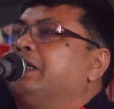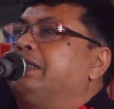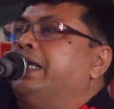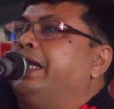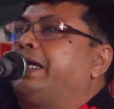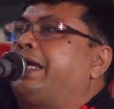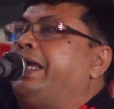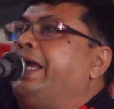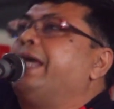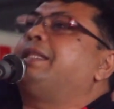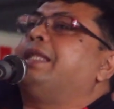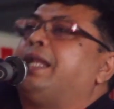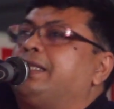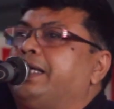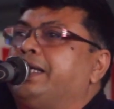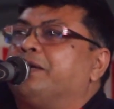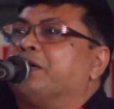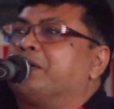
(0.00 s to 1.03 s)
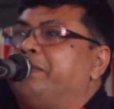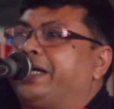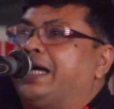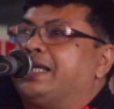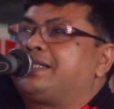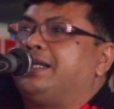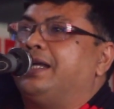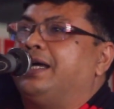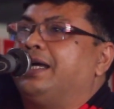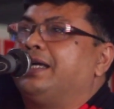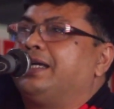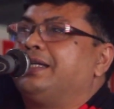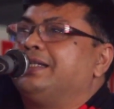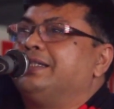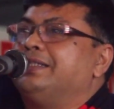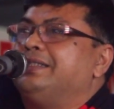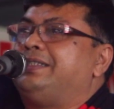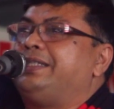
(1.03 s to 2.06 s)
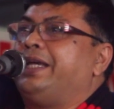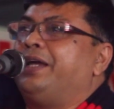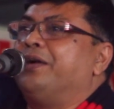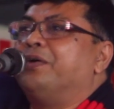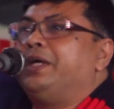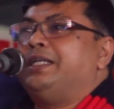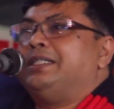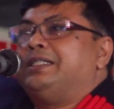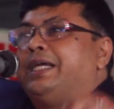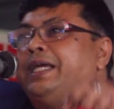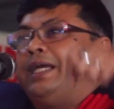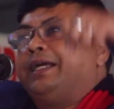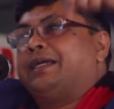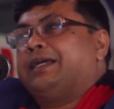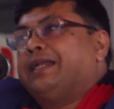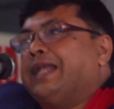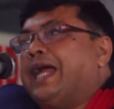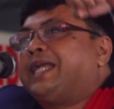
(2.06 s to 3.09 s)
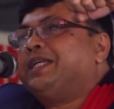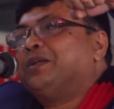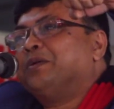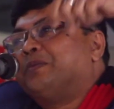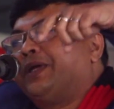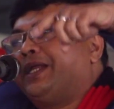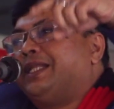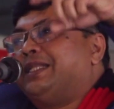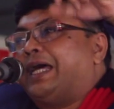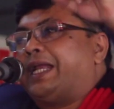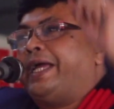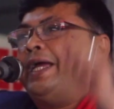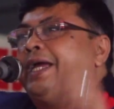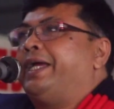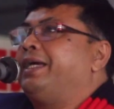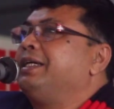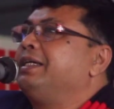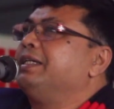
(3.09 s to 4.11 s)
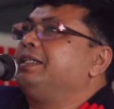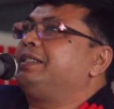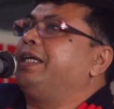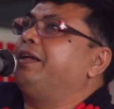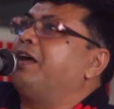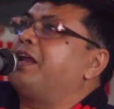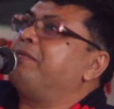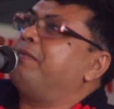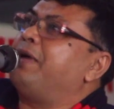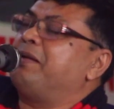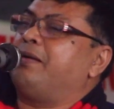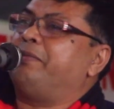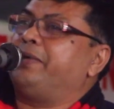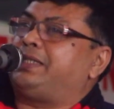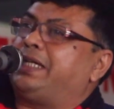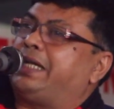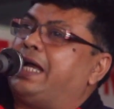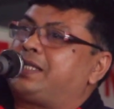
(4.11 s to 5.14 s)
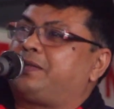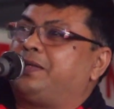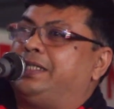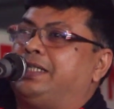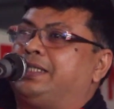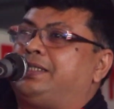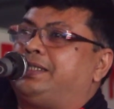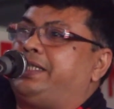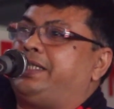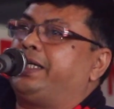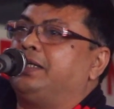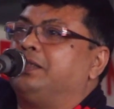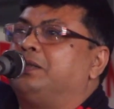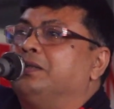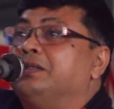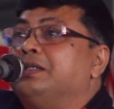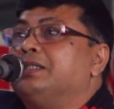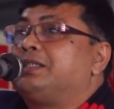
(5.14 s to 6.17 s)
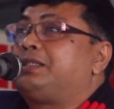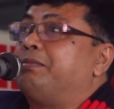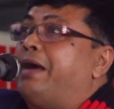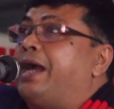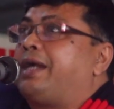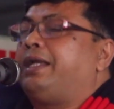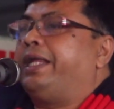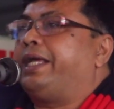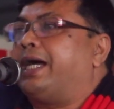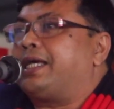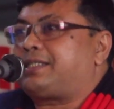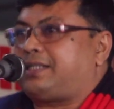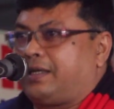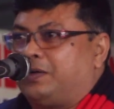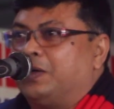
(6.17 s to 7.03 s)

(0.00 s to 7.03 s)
তাহলে কে তাড়াতাড়ি করবে কাজটা যে ওই যে লাঠির উপরে দাঁড়ায় সে নর্মাল ভাবে সে কাজ করে যাচ্ছে সে কিন্তু স্মার্টলি কাজটা